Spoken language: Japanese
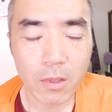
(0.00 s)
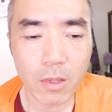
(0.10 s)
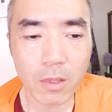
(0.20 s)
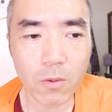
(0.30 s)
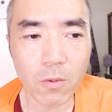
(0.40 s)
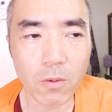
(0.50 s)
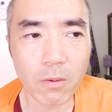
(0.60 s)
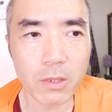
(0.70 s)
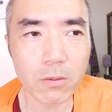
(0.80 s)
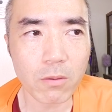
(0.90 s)
なんで今後
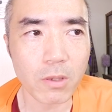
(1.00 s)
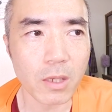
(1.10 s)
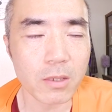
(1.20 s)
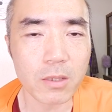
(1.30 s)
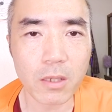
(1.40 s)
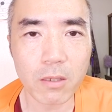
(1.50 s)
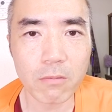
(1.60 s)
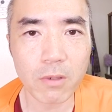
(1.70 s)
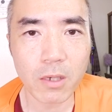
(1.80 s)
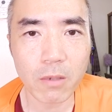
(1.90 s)
はちょっと野菜
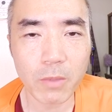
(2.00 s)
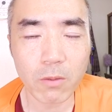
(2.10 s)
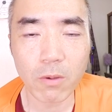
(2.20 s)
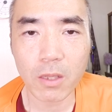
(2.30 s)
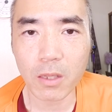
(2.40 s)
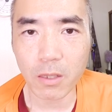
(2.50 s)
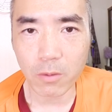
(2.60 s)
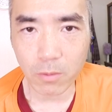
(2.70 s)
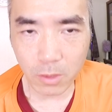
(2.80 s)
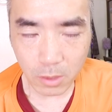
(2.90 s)
はま取らない
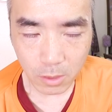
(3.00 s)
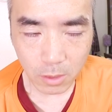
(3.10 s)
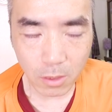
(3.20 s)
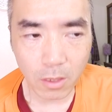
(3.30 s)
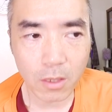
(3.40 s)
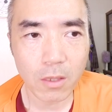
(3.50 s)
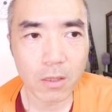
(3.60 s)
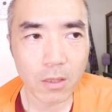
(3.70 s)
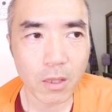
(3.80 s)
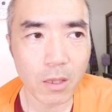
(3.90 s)
ようにして
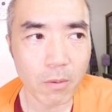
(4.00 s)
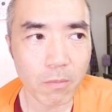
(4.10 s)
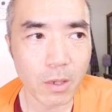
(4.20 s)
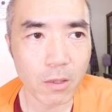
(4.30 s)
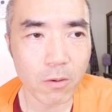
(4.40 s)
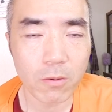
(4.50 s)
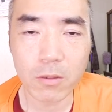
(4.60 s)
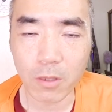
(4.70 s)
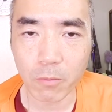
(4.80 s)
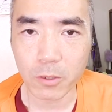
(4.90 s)
でまあ
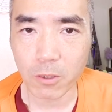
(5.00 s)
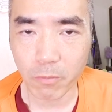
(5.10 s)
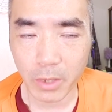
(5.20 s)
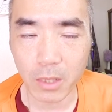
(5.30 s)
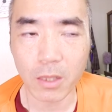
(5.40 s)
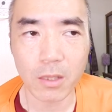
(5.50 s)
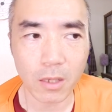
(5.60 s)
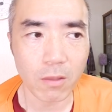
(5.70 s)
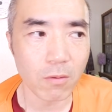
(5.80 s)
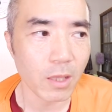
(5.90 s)
ヨーグルトはもちろんメインなん
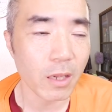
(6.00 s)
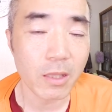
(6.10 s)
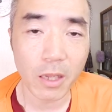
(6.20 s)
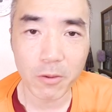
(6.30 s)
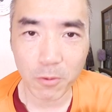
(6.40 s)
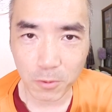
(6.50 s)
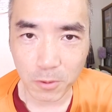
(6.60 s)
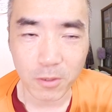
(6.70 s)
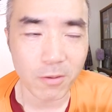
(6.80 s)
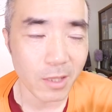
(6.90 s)
だけど大体
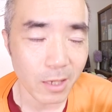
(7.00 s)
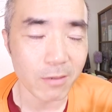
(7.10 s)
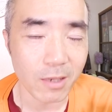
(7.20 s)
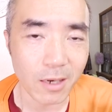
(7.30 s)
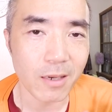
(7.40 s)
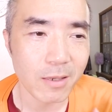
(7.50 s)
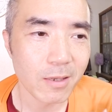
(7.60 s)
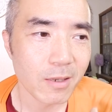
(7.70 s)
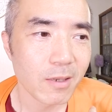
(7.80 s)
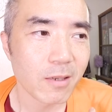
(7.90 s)
ヨーグルトでやるか
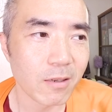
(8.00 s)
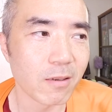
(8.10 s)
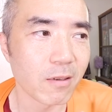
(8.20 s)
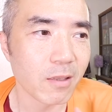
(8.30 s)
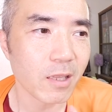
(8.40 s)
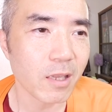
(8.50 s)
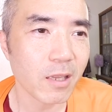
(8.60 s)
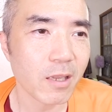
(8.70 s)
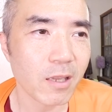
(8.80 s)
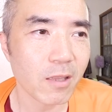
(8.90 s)
ら、うん、
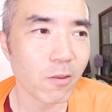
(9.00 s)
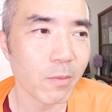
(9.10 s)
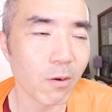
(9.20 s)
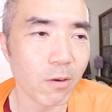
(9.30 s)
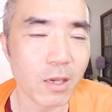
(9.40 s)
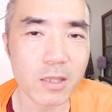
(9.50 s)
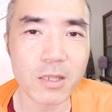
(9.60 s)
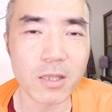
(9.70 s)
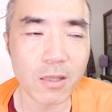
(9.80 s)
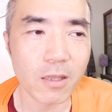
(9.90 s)
であとまあお菓
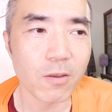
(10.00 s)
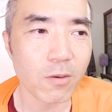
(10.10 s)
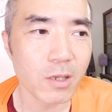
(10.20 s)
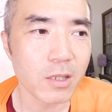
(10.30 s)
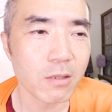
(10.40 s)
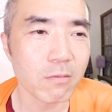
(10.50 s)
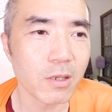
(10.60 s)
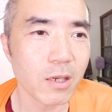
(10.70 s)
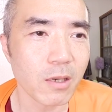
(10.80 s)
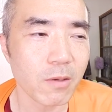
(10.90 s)
子だねお菓子
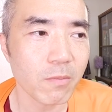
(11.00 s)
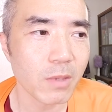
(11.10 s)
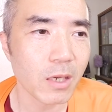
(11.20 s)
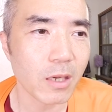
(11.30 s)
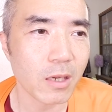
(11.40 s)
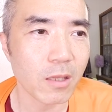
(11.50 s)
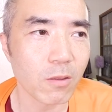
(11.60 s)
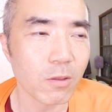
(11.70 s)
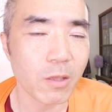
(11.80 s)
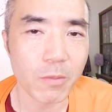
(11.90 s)
はまあ
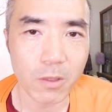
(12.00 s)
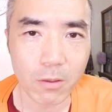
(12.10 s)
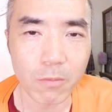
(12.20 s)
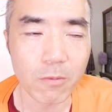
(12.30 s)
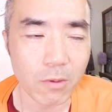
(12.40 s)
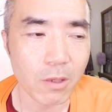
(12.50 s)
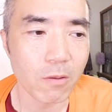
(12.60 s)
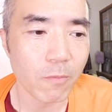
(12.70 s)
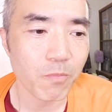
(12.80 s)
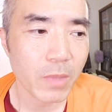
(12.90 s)
取ってもいいと思うけ
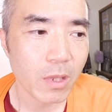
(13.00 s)
ど